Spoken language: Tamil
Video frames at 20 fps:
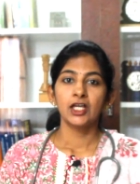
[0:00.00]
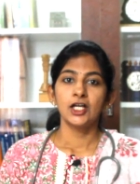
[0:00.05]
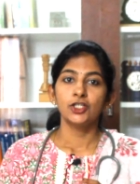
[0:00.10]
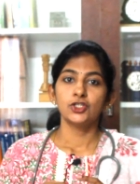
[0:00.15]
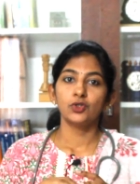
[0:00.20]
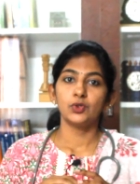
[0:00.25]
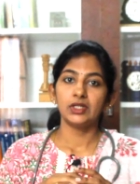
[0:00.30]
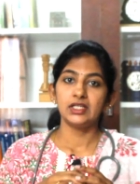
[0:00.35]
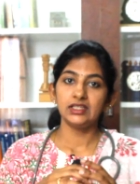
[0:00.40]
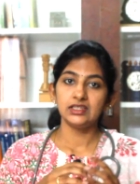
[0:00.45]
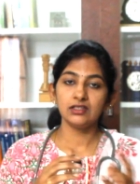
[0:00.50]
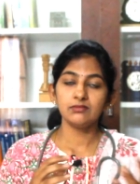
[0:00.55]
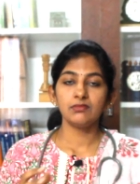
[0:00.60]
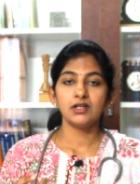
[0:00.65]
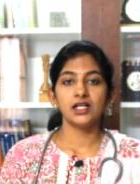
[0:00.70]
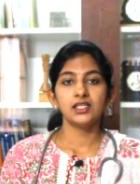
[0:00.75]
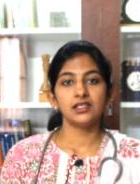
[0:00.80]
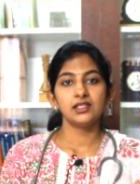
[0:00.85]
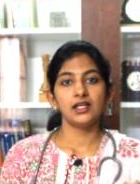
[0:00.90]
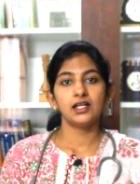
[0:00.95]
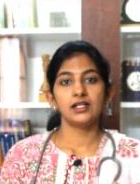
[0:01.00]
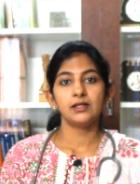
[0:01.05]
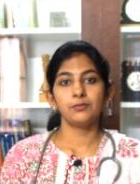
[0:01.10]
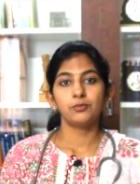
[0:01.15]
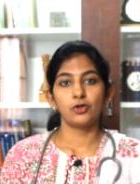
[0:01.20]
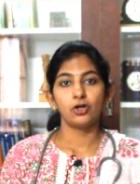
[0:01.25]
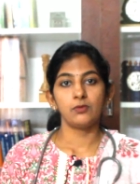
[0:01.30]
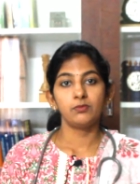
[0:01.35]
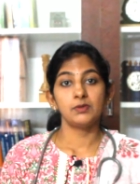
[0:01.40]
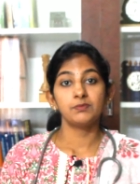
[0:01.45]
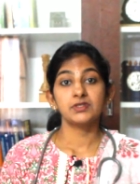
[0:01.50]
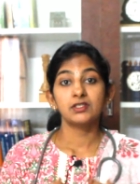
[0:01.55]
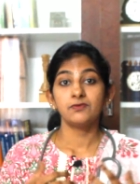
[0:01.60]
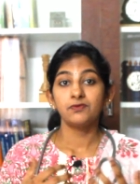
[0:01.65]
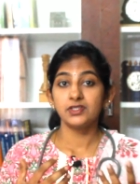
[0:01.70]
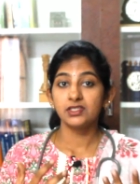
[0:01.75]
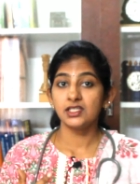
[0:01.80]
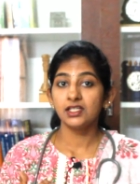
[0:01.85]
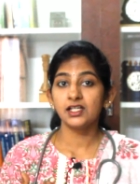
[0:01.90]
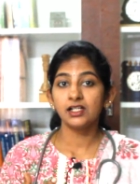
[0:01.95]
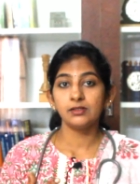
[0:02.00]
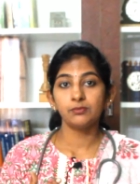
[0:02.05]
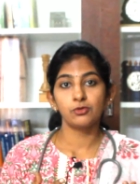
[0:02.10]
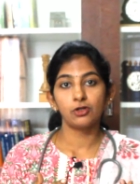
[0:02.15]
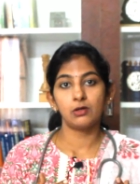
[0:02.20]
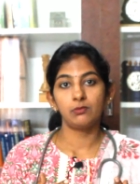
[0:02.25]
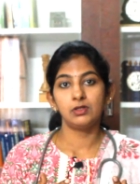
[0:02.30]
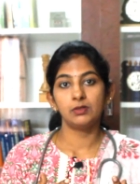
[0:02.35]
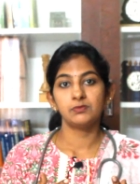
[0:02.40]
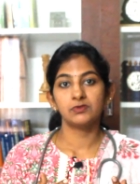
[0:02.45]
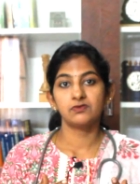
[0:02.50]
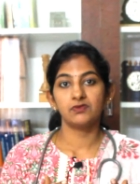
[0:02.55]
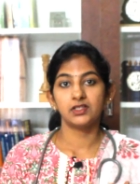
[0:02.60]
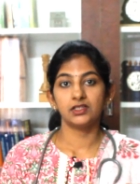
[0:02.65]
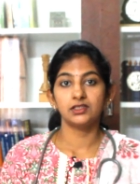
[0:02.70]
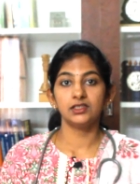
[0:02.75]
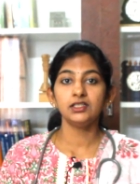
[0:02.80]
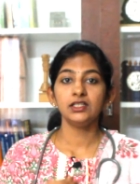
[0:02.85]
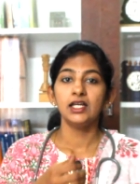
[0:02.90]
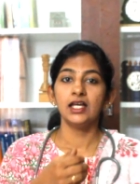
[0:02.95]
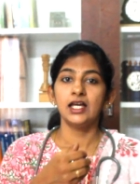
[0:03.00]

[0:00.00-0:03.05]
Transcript: ஸோ இந்த மாதிரியான ப்ராப்ளம்ஸ் ஃபிசிக்கல் ப்ராப்ளம்ஸ் வந்து